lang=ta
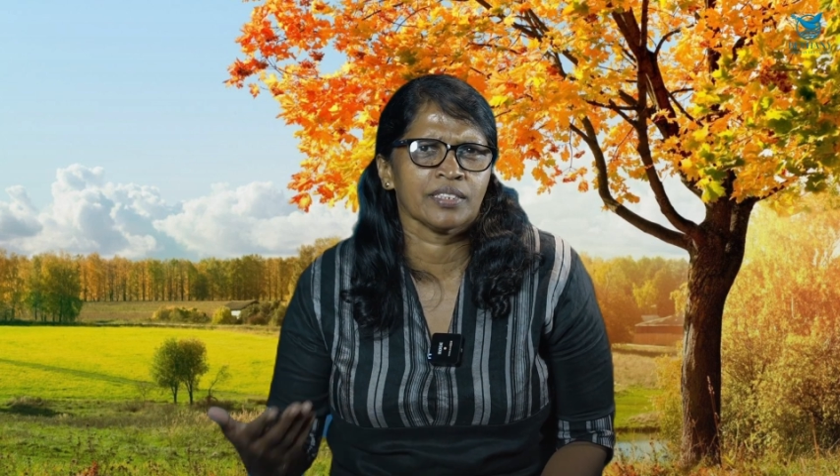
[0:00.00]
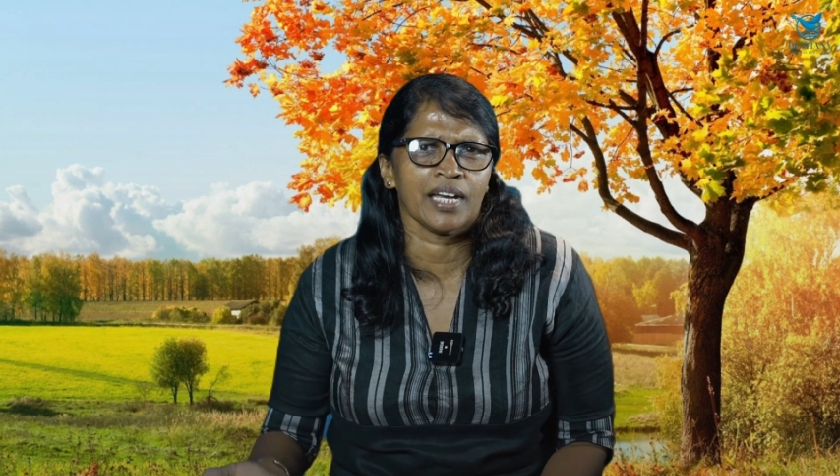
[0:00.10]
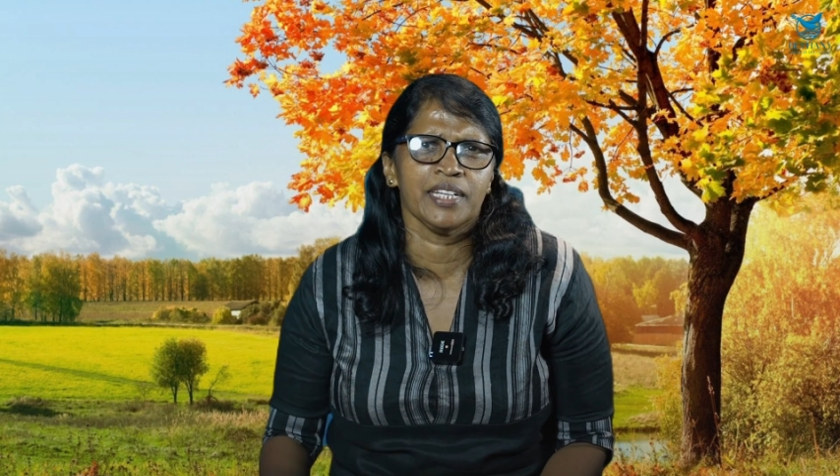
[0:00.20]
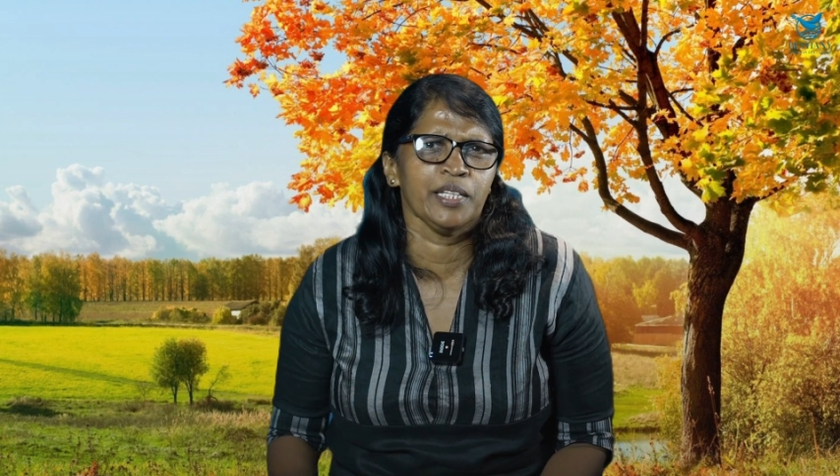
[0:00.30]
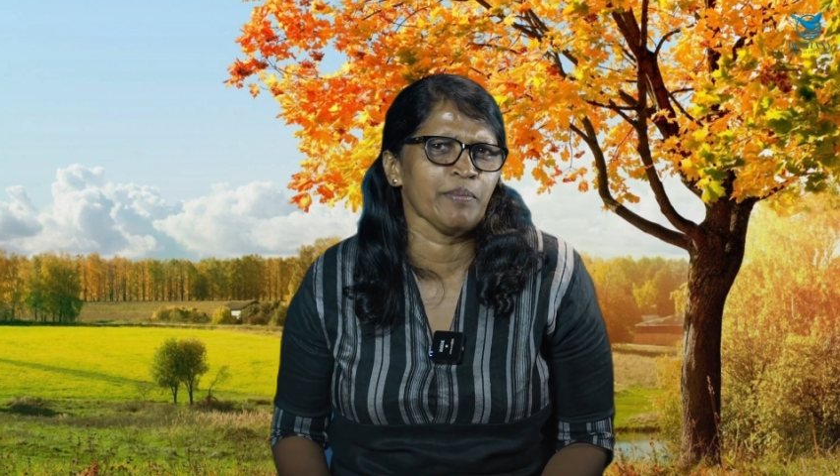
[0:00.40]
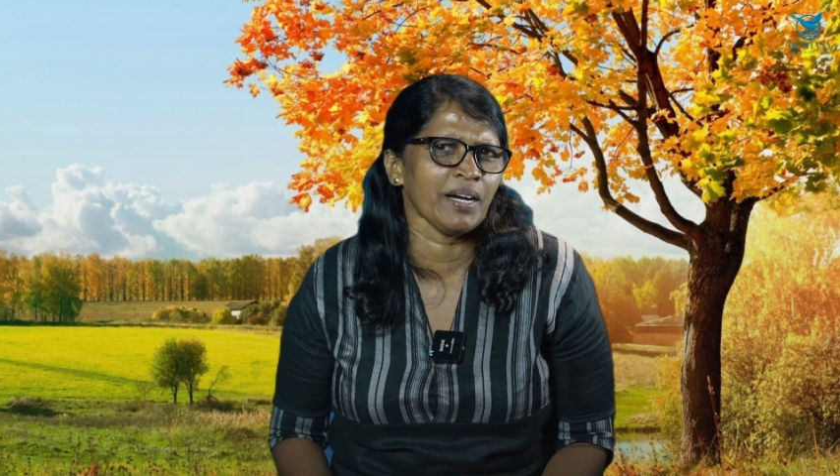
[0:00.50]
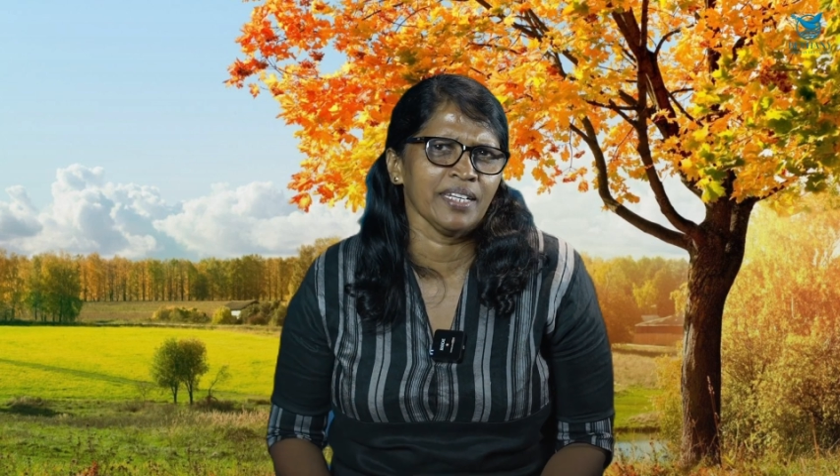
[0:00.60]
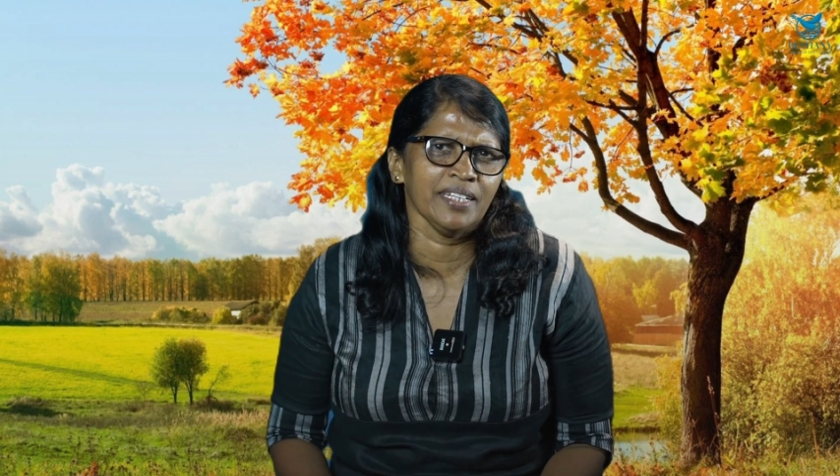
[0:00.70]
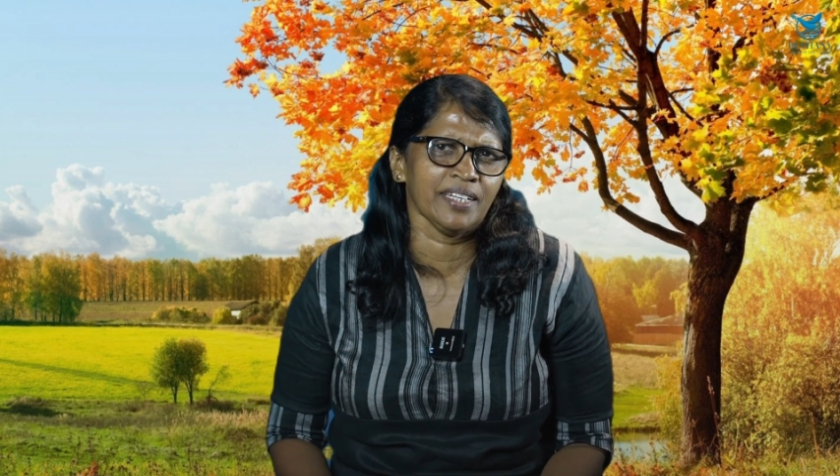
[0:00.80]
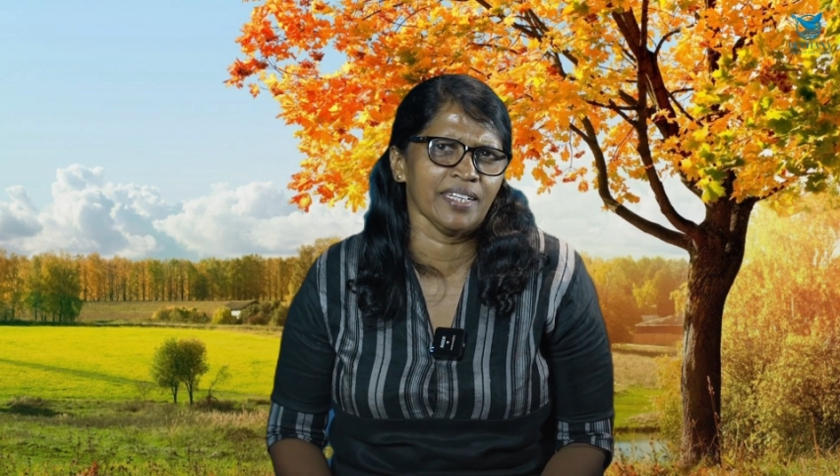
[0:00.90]
சங்கீதமாக
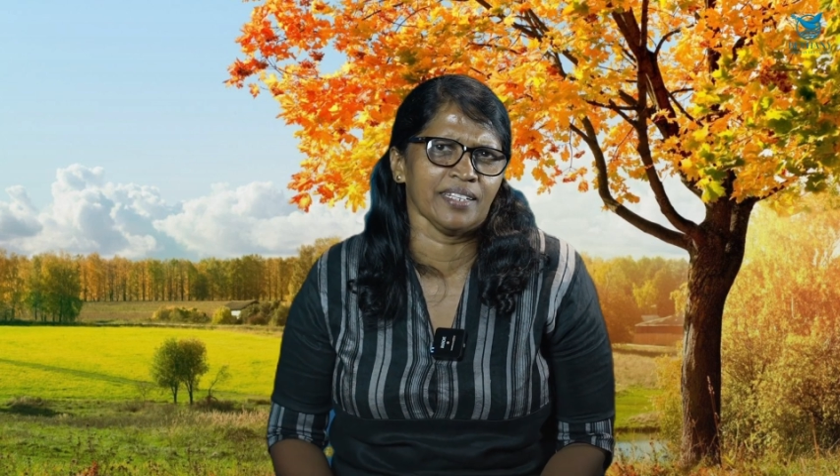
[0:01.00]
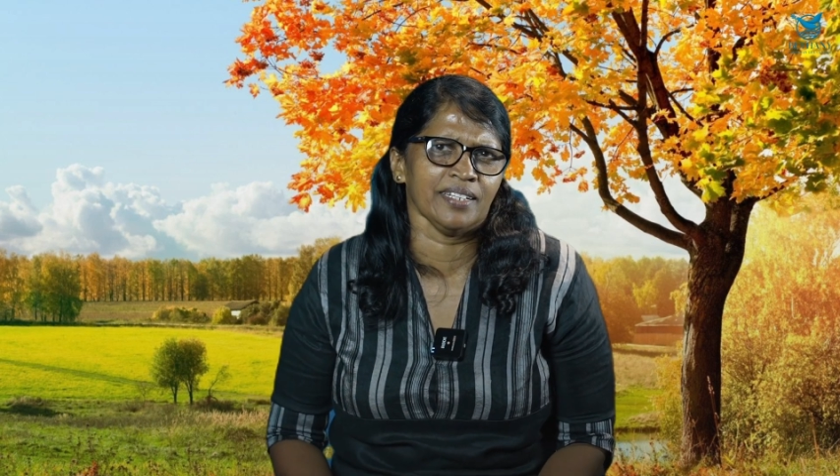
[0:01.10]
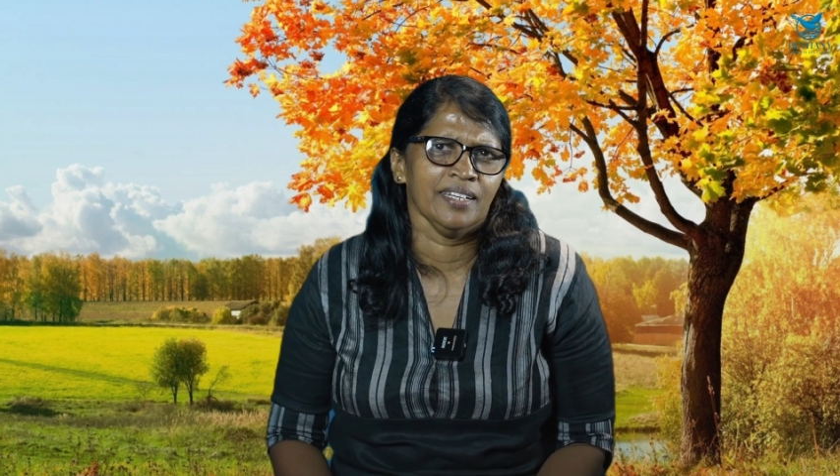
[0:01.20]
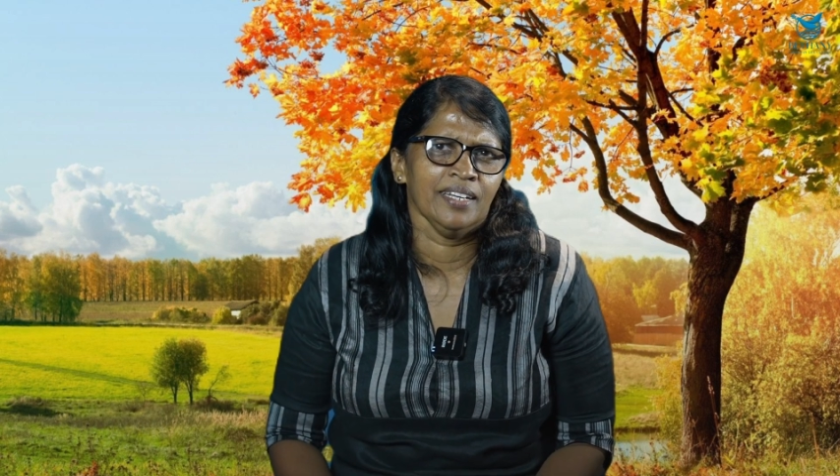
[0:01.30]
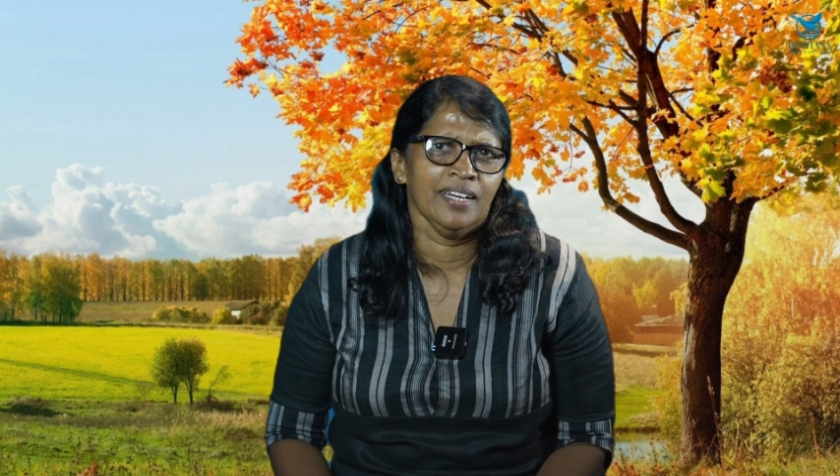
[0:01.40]
இருக்கிறது